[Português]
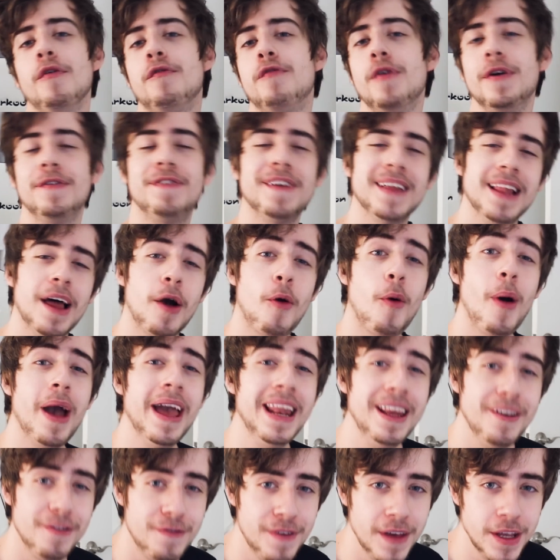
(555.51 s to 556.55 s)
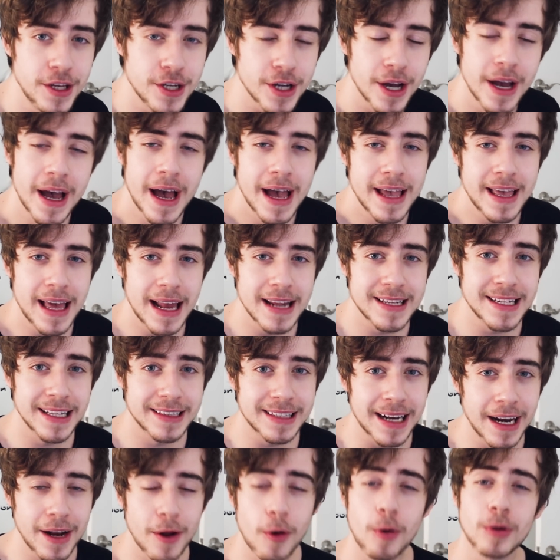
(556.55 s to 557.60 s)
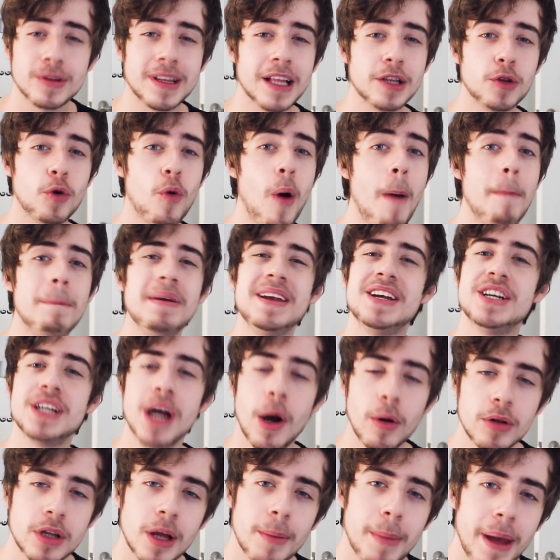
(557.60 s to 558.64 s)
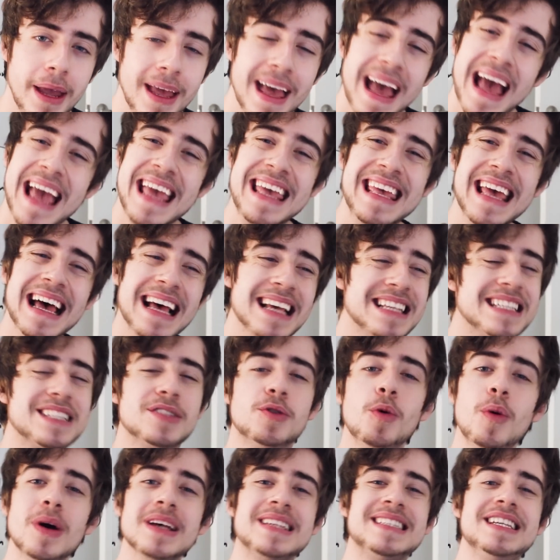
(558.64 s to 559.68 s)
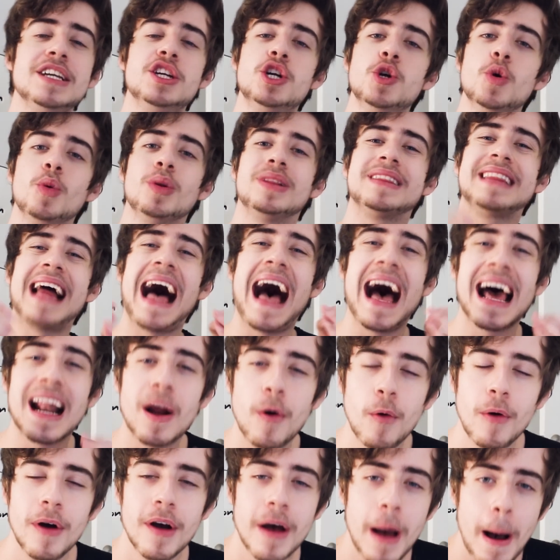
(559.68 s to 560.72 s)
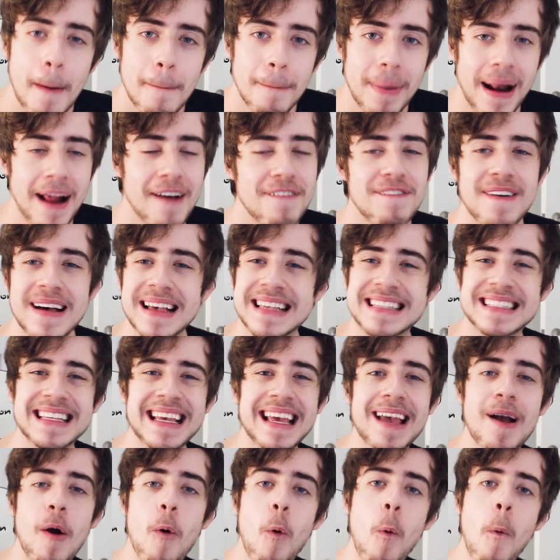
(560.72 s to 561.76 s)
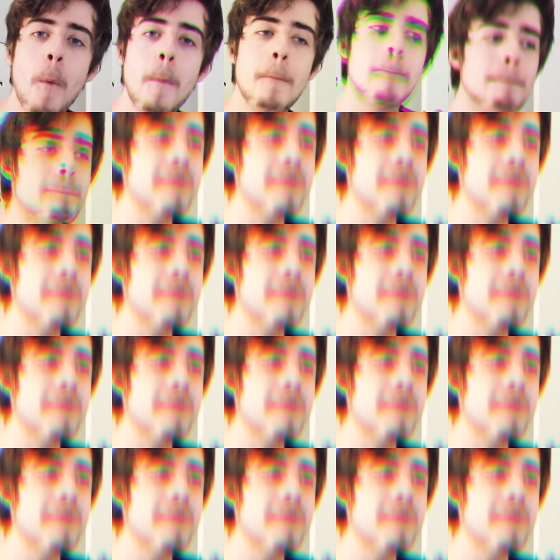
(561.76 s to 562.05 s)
eu fui falar com a Nvidia e eles entraram em contato com a Pichal também, e as duas se juntaram para fazer um